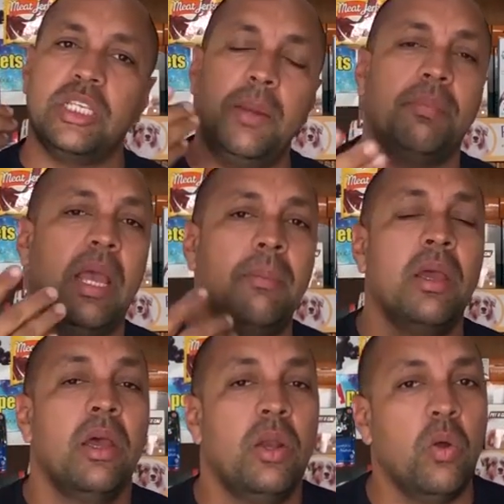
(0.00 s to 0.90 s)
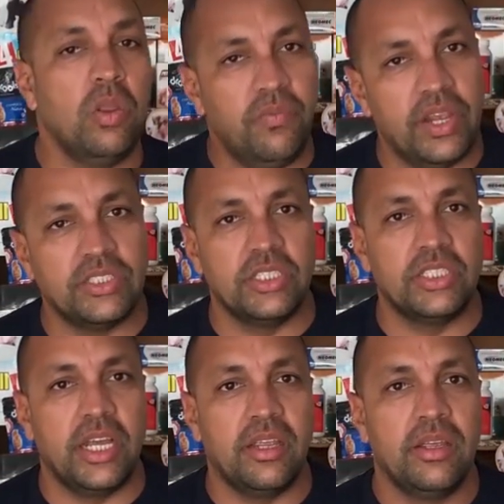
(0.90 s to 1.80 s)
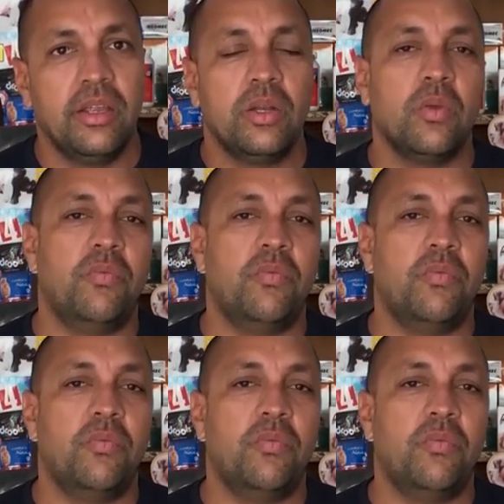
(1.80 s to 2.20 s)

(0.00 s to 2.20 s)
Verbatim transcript: सेम टाइम नोटिफिकेशन जाए